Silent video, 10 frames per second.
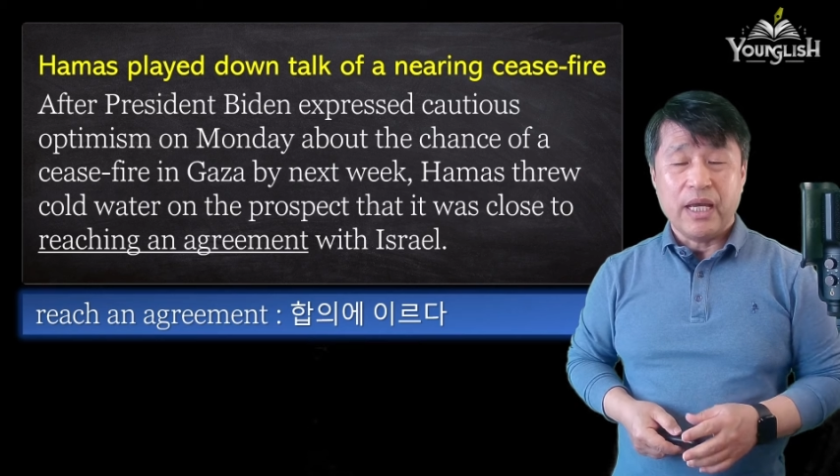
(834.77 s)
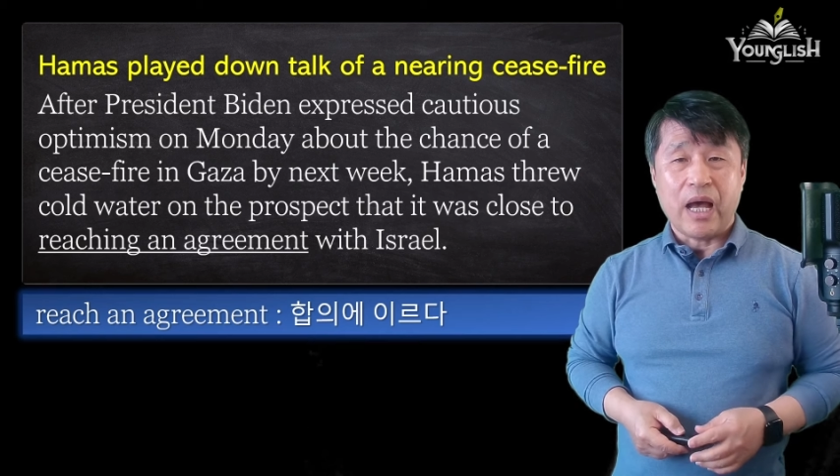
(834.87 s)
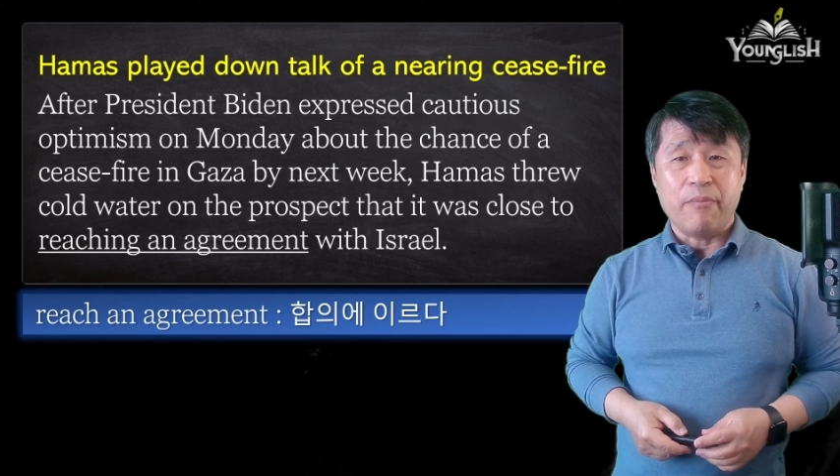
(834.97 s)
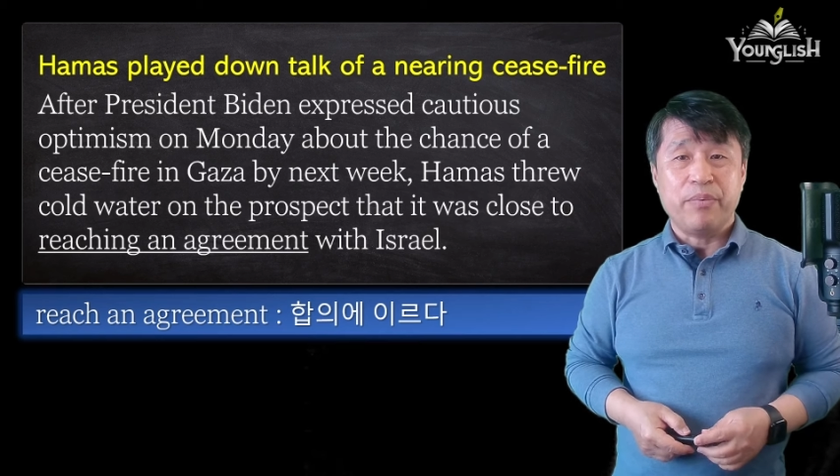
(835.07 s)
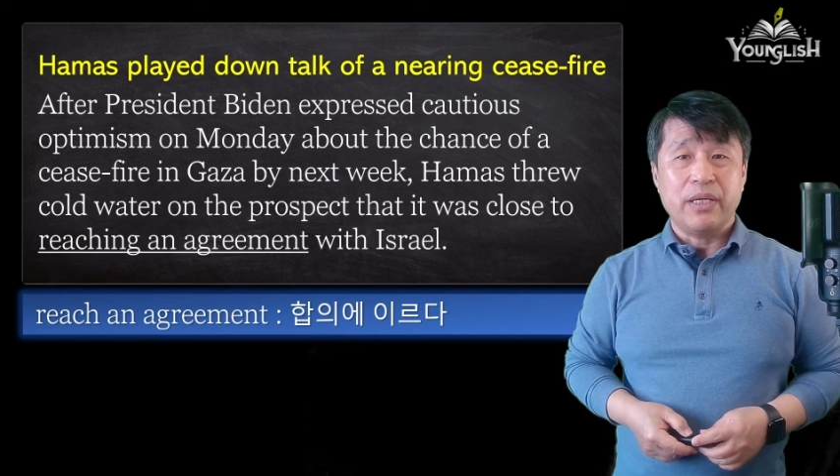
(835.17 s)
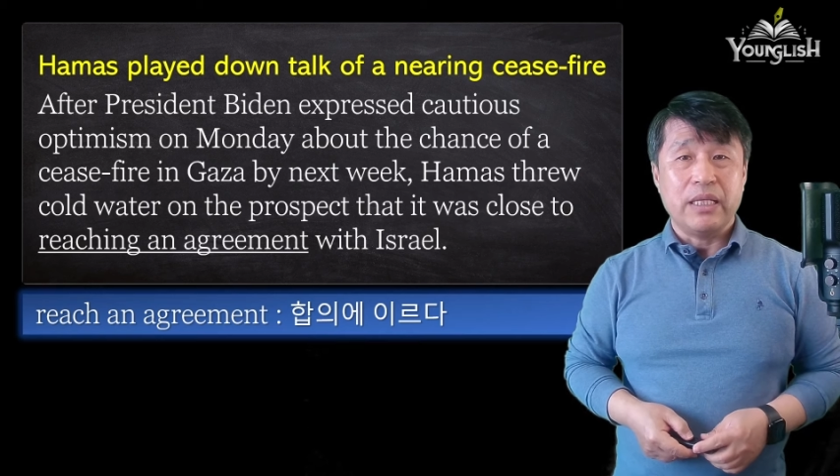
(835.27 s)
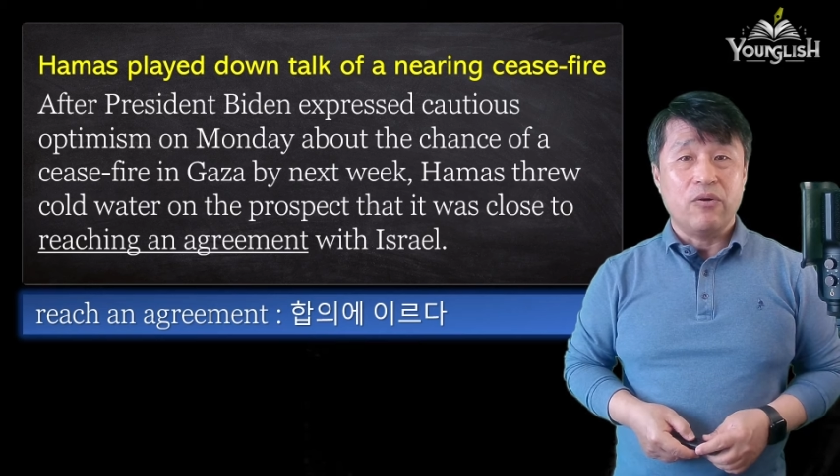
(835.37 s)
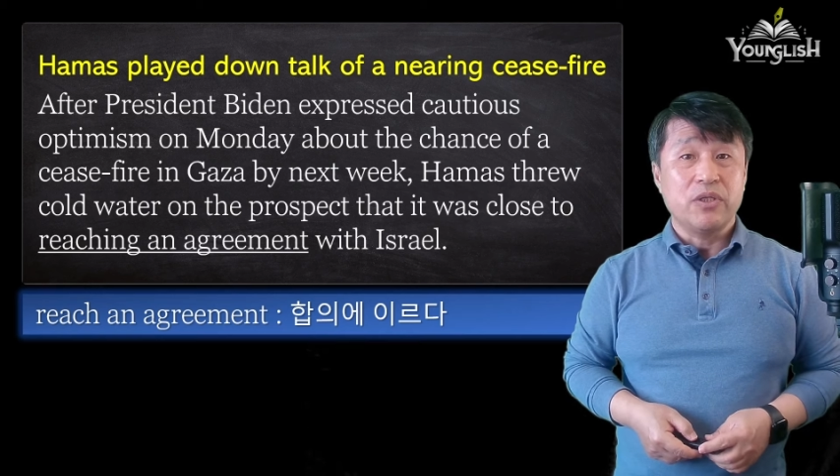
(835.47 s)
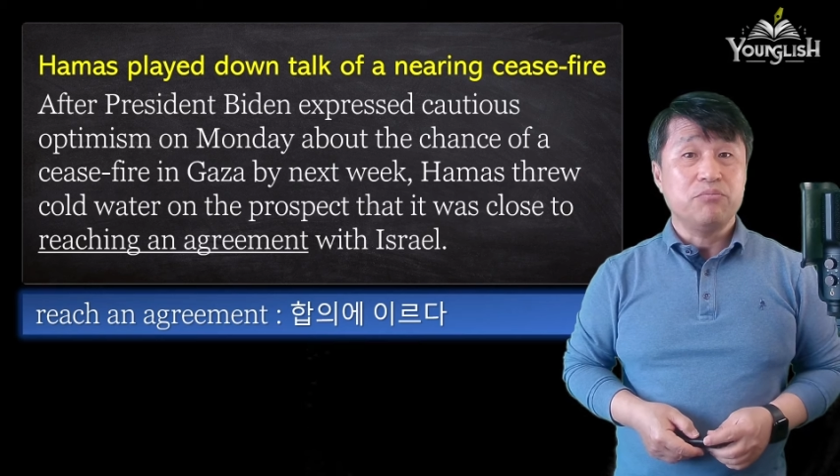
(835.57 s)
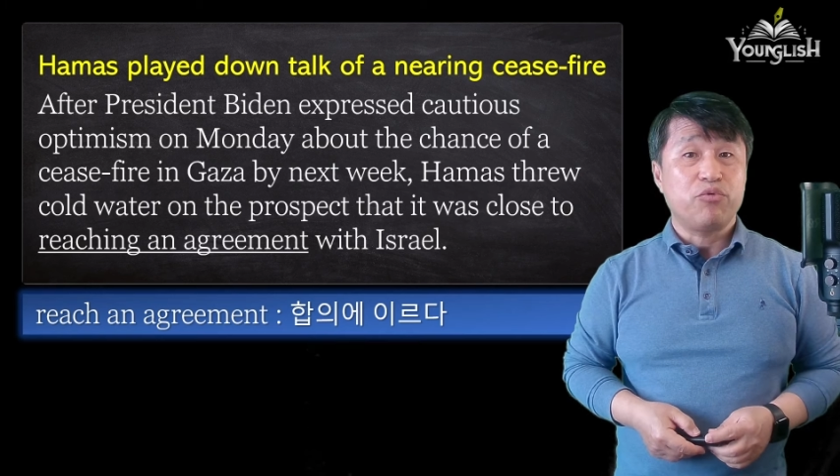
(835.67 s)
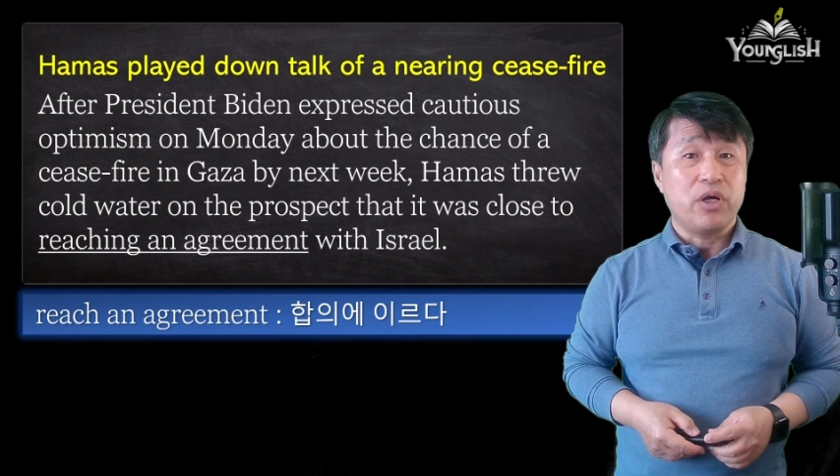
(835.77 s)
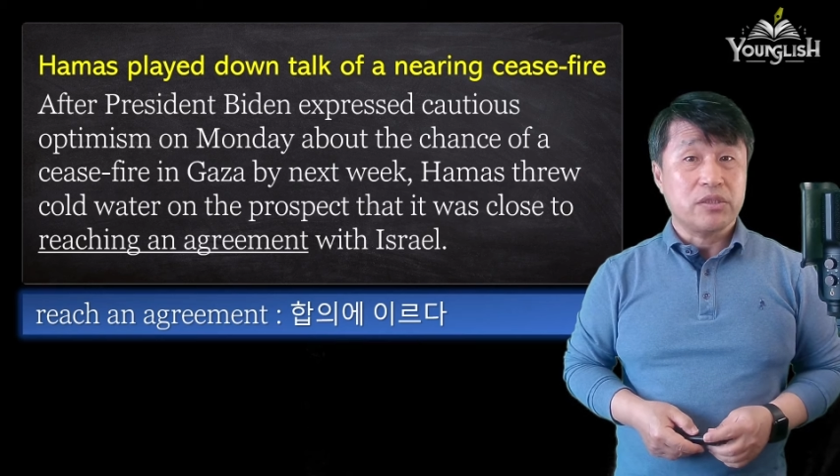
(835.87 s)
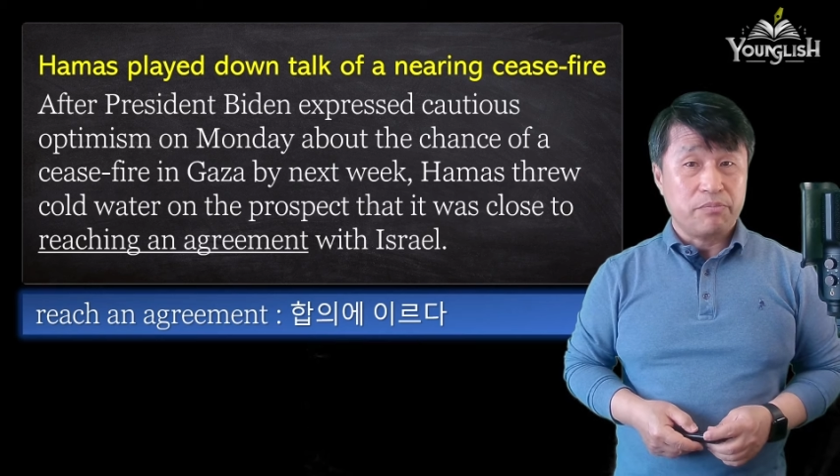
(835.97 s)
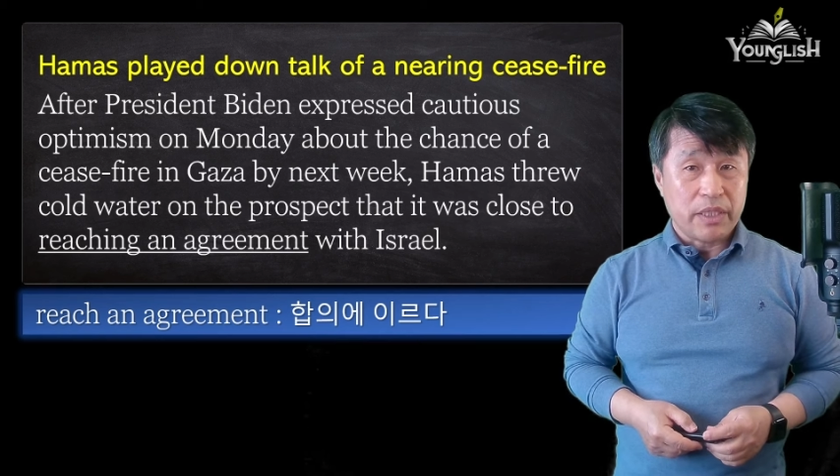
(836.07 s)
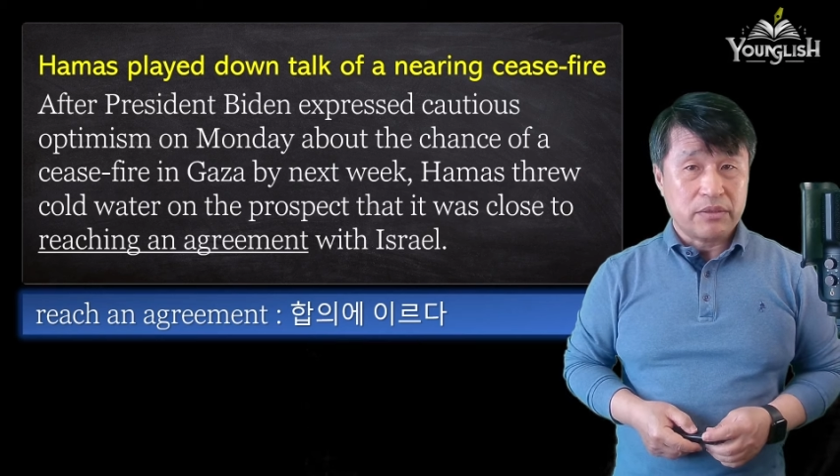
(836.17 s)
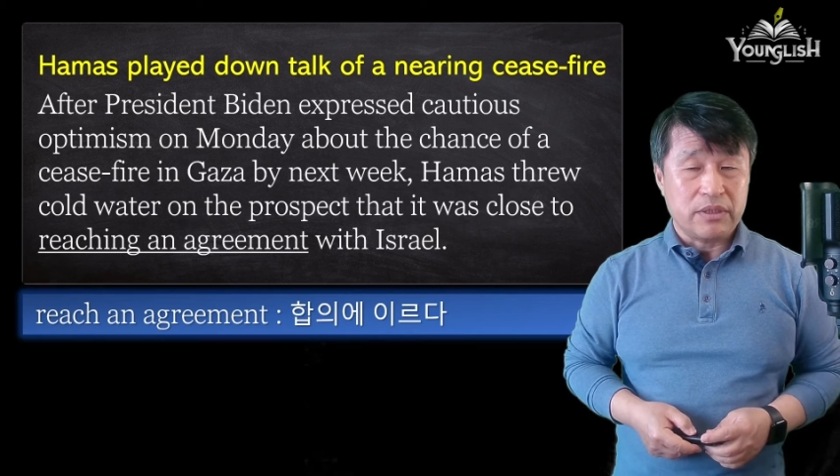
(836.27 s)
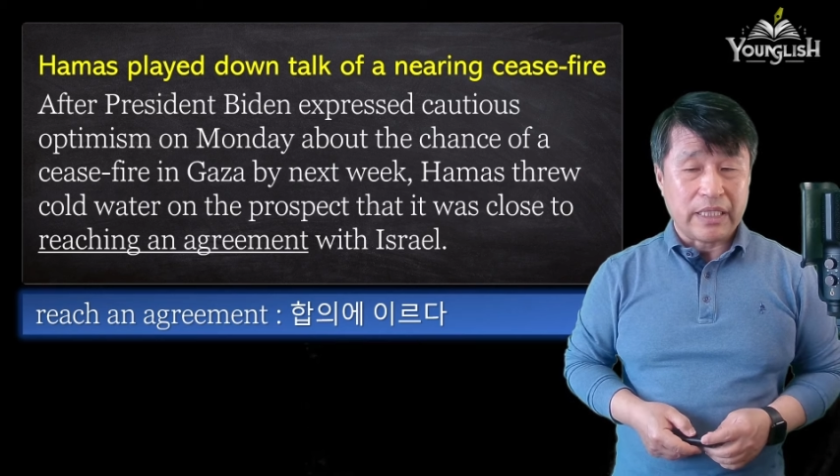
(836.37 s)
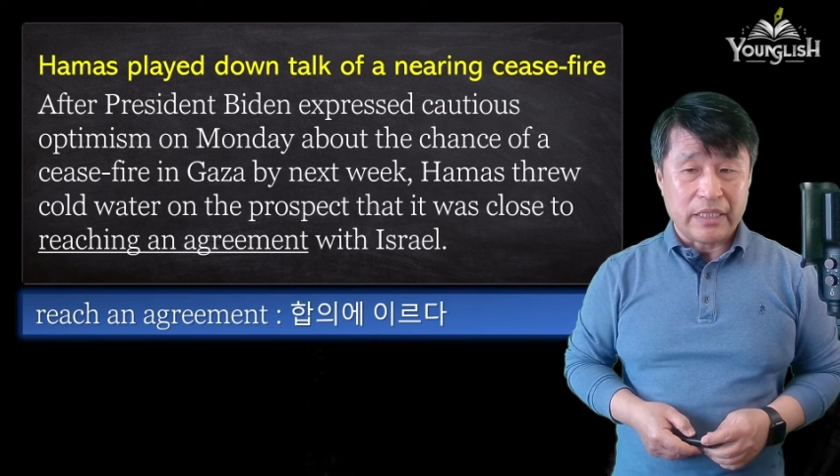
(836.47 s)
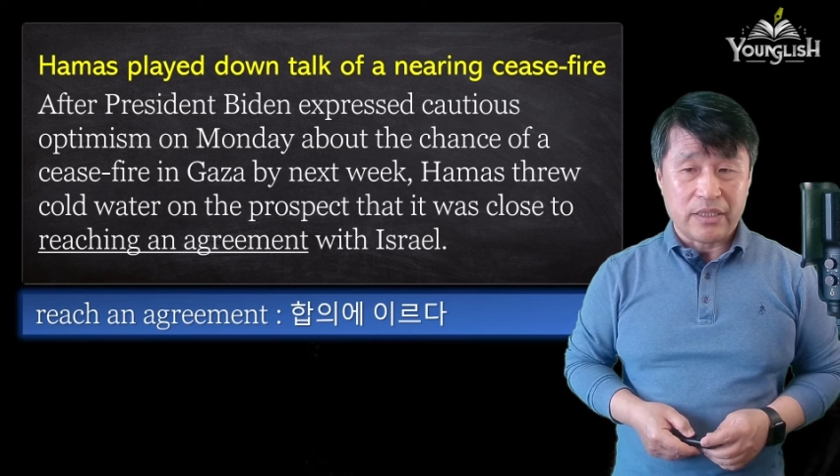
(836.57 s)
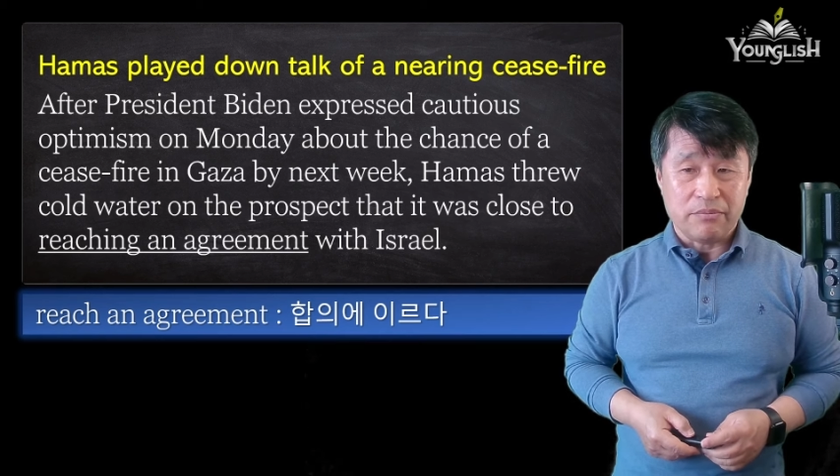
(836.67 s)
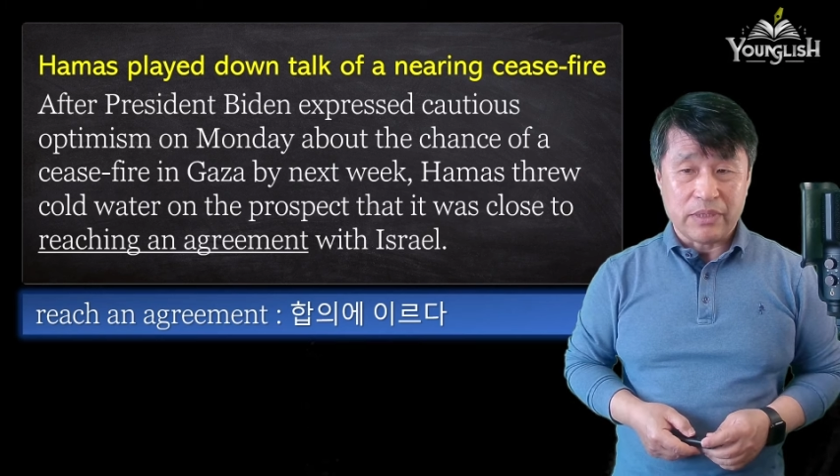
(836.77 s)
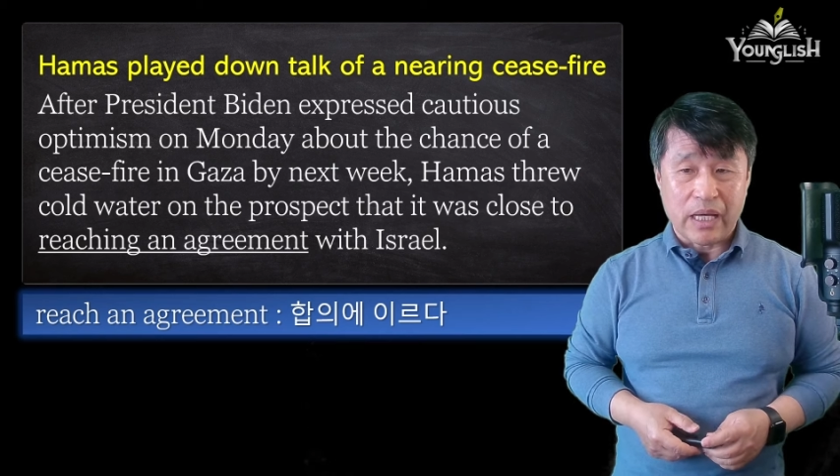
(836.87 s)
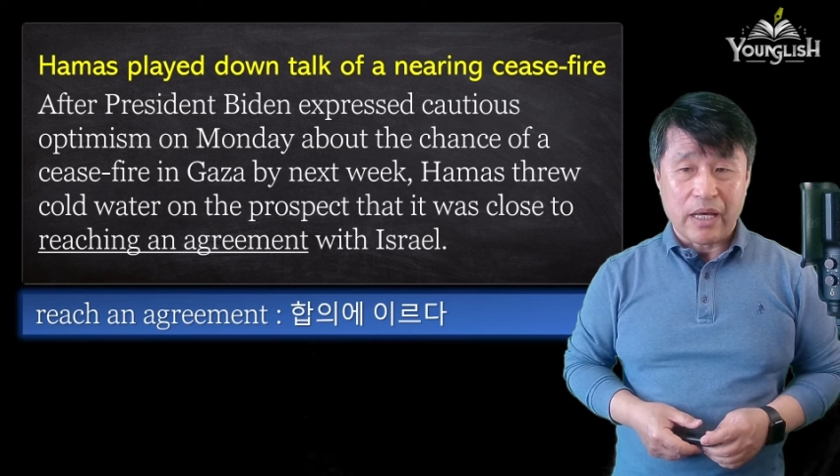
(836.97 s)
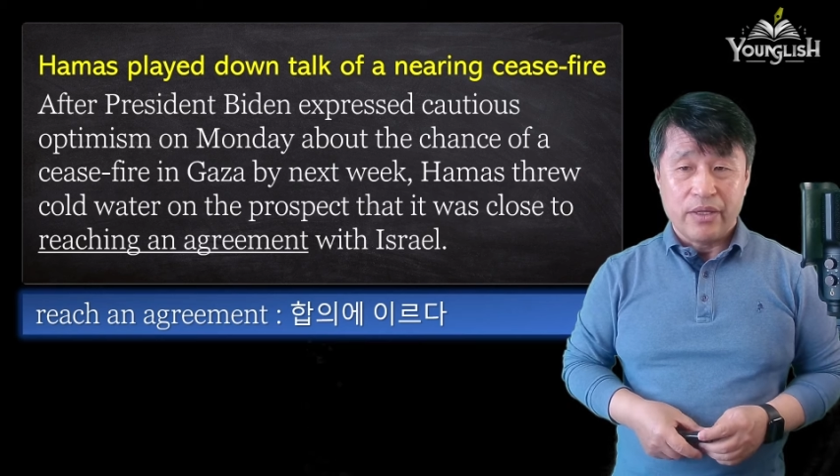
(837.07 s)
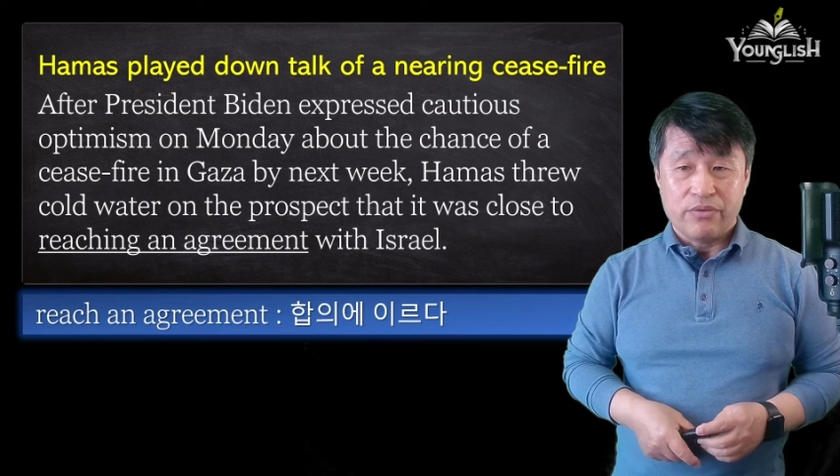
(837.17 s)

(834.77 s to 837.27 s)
앞에 나오는 prospect를 가리킵니다.